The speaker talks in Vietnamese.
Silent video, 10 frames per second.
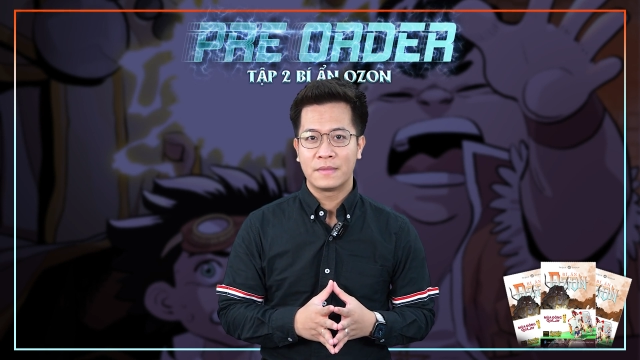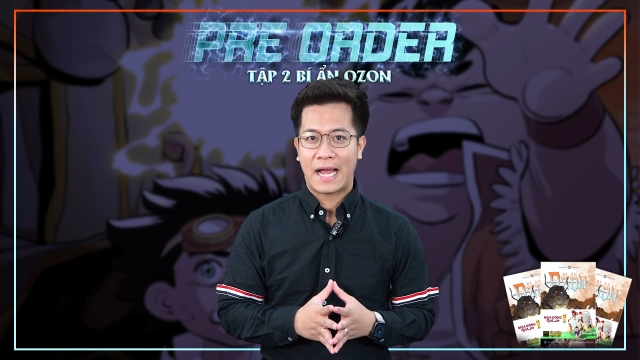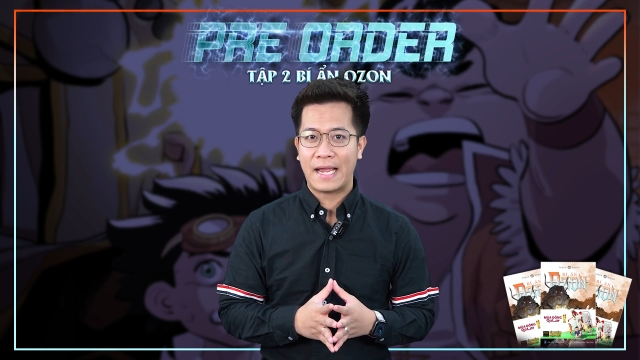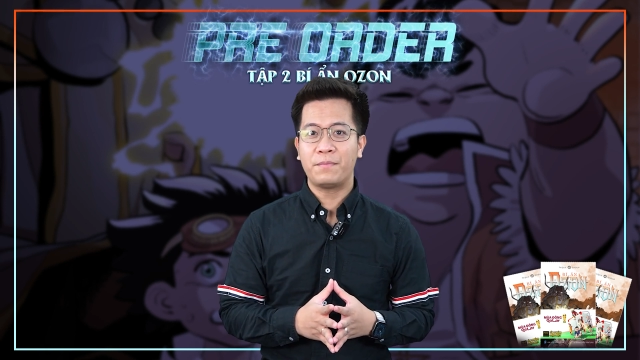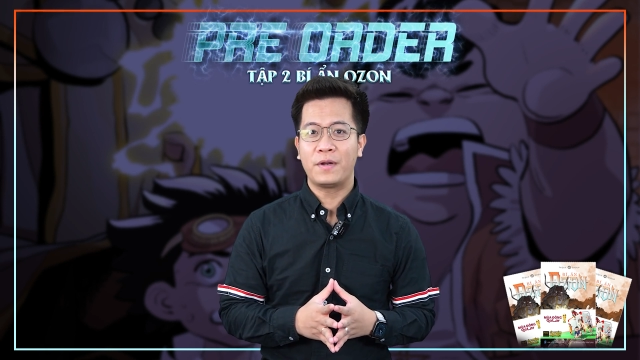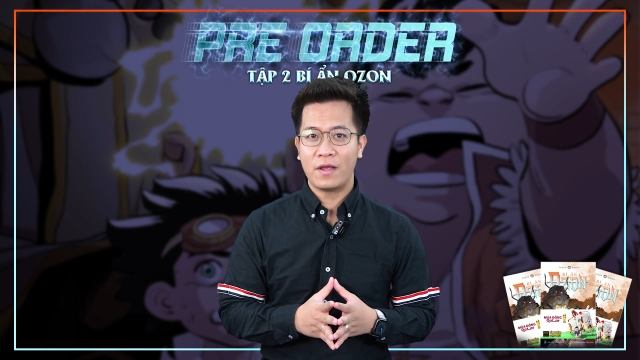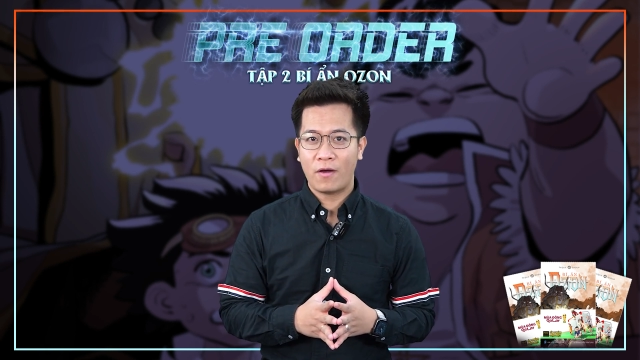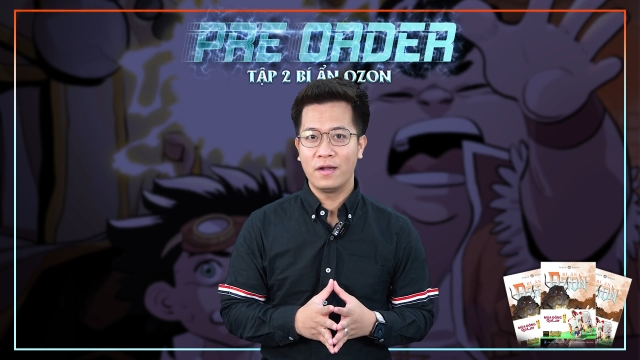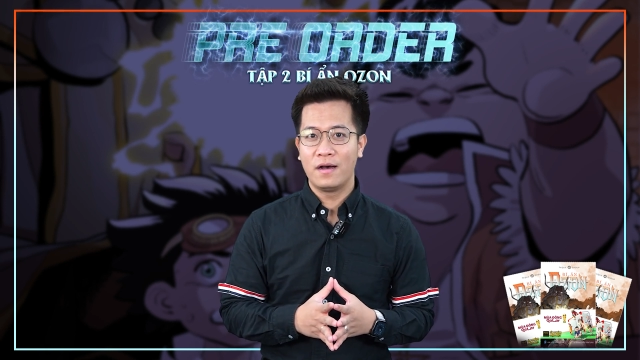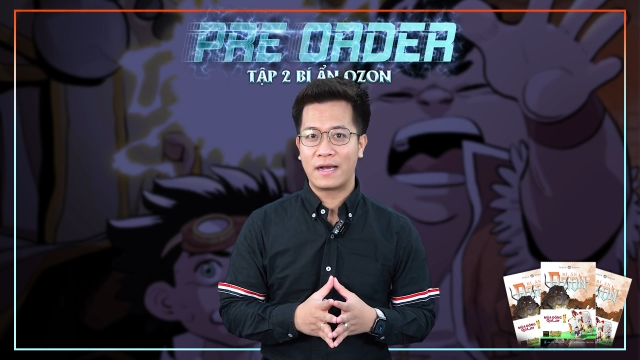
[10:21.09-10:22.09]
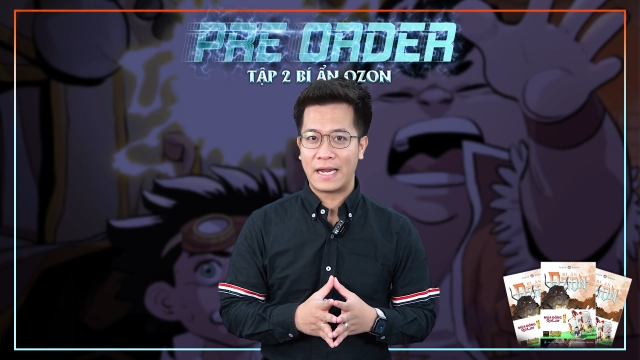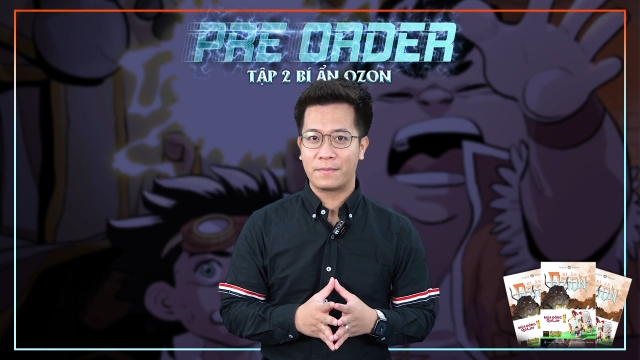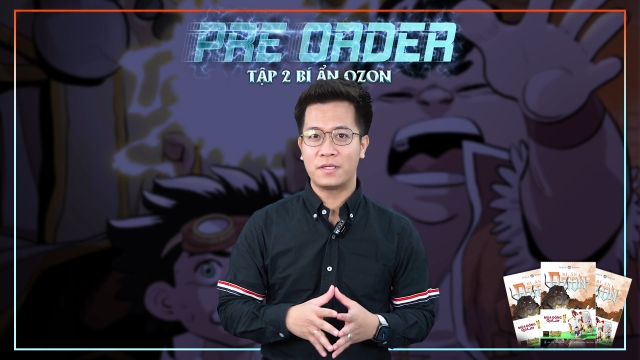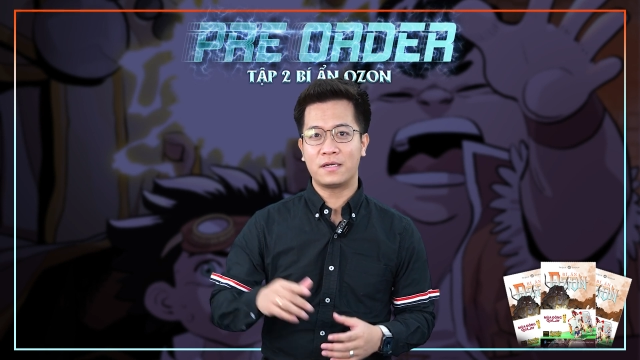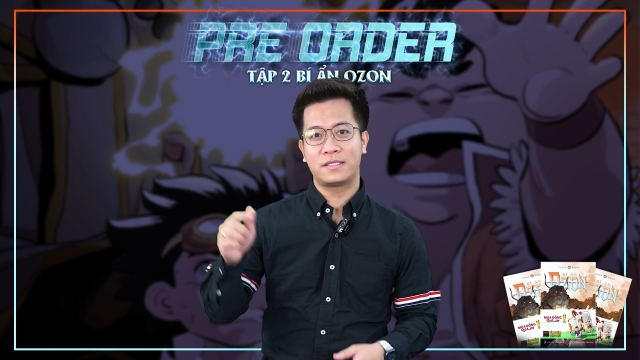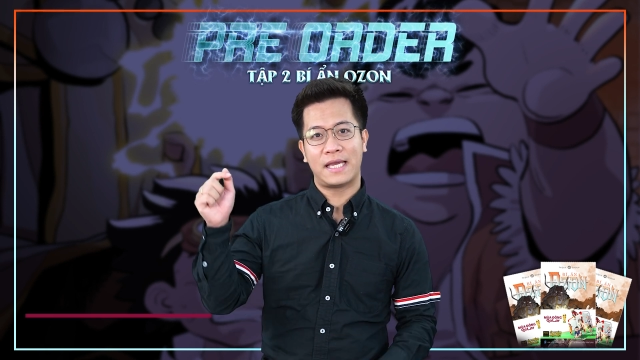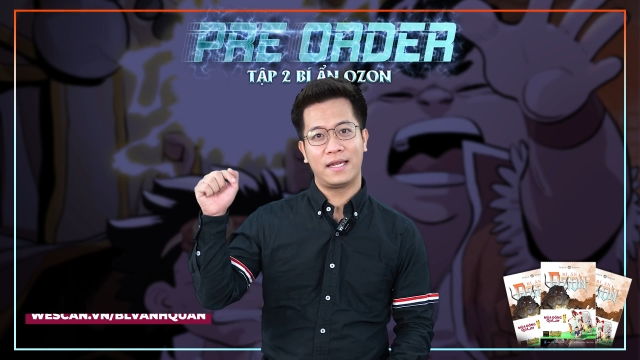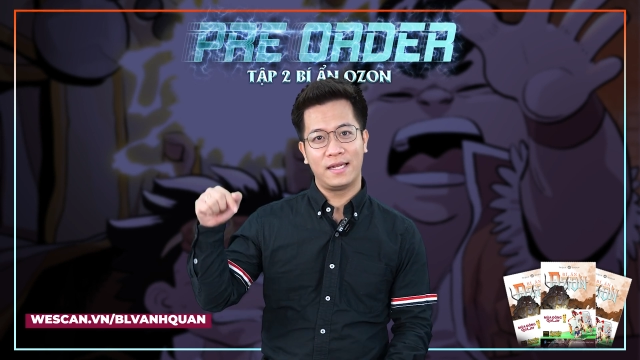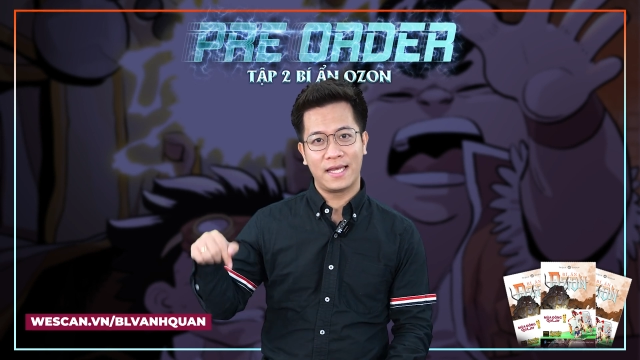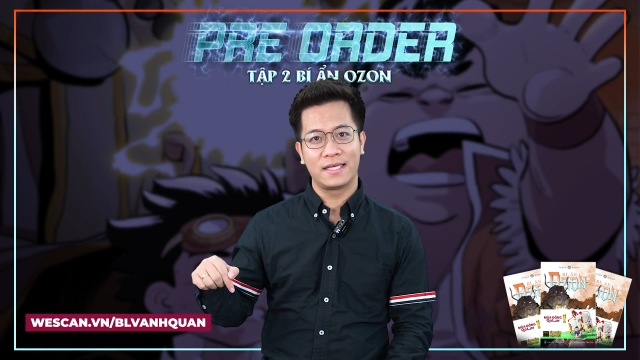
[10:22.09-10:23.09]
Hãy pre-order ngay lập tức
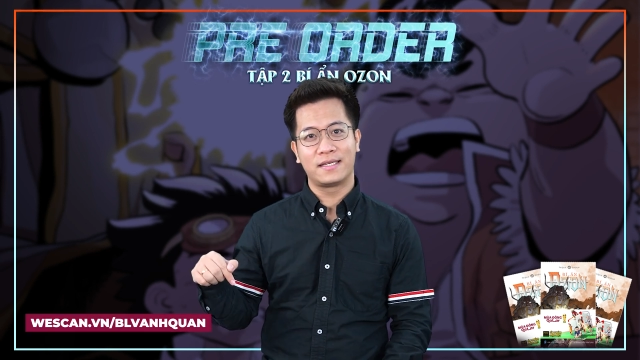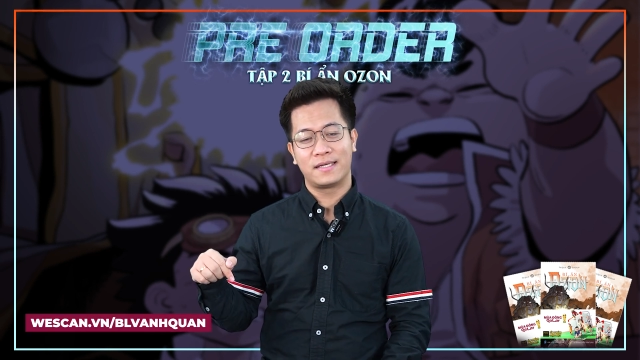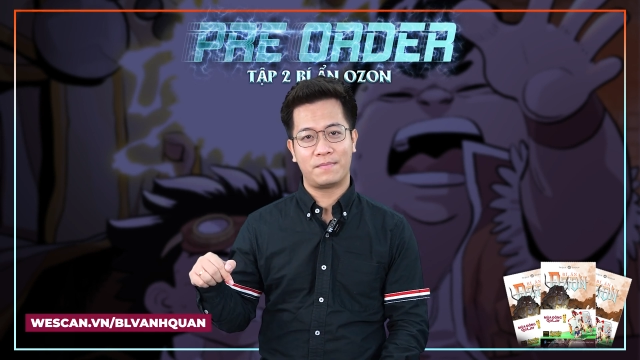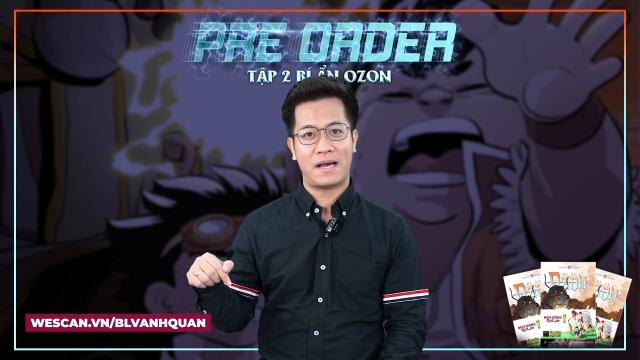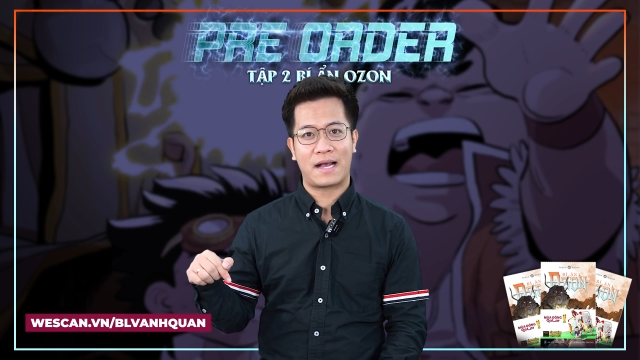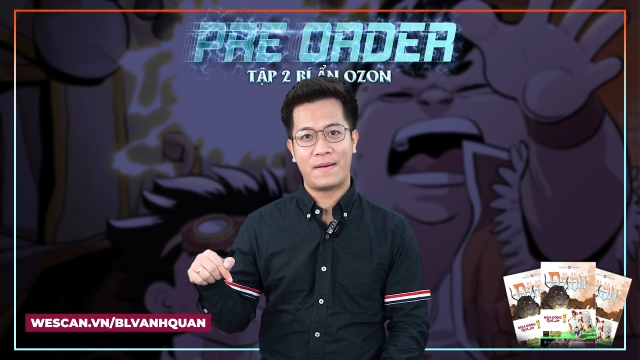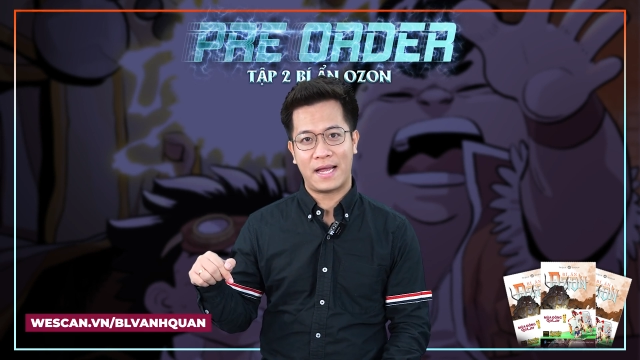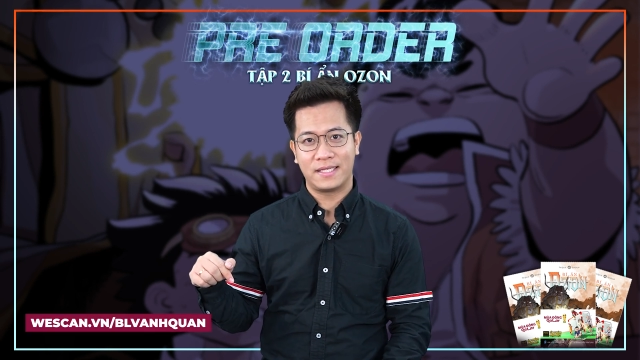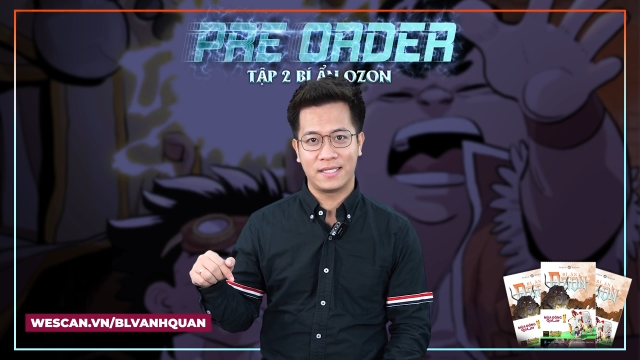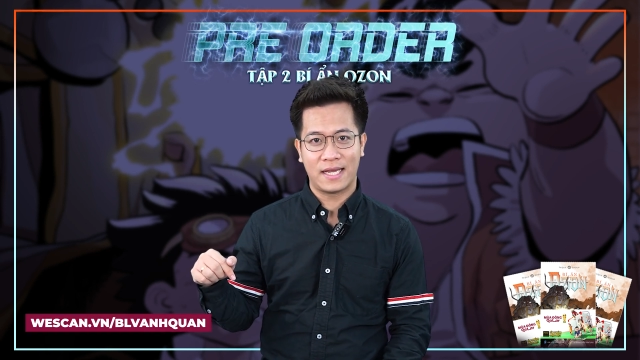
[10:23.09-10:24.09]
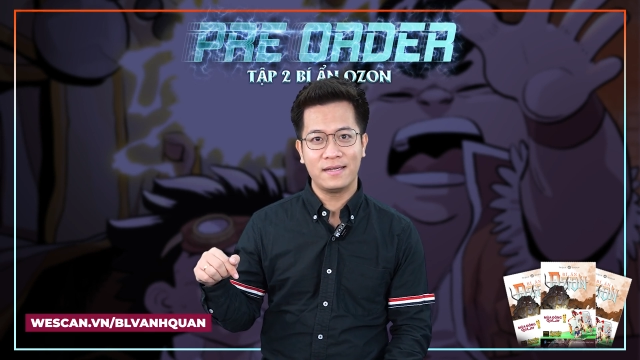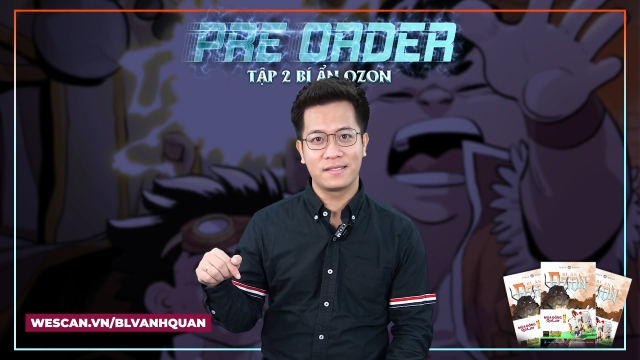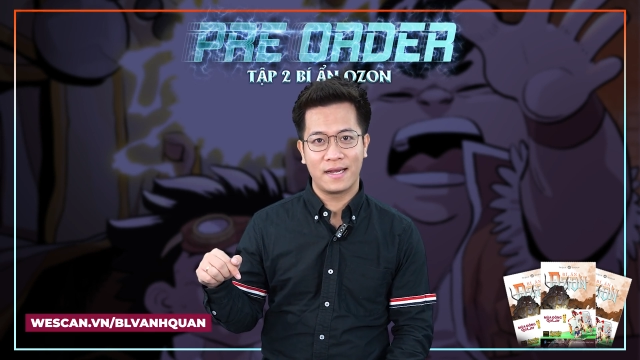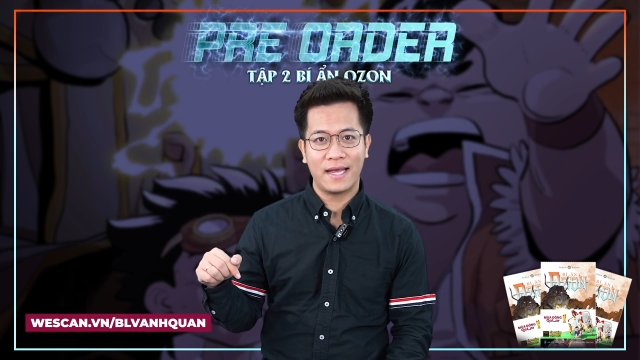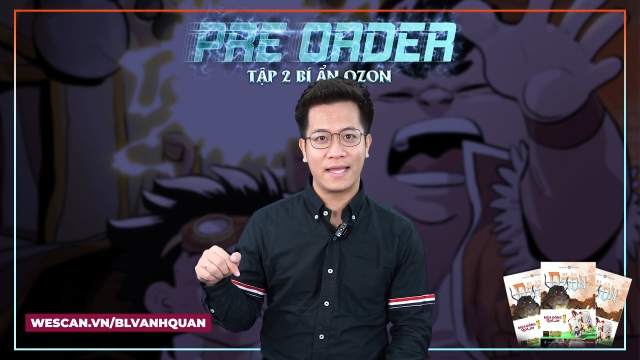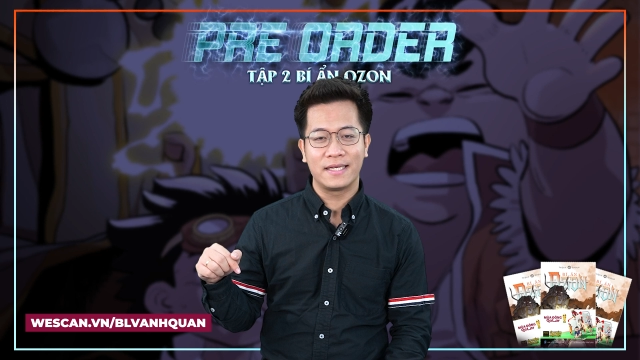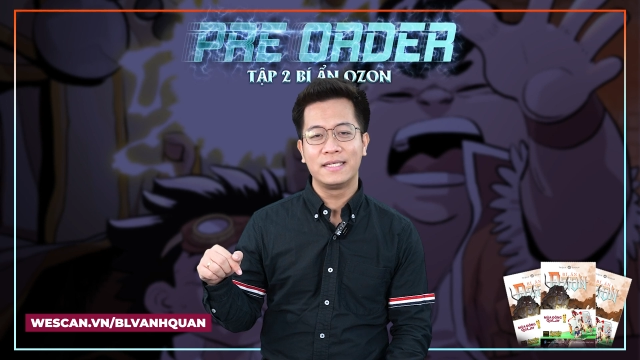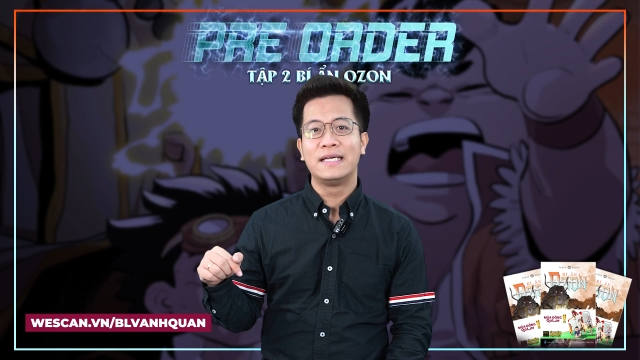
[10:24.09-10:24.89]
trên link mà các bạn nhìn thấy ở dưới đây.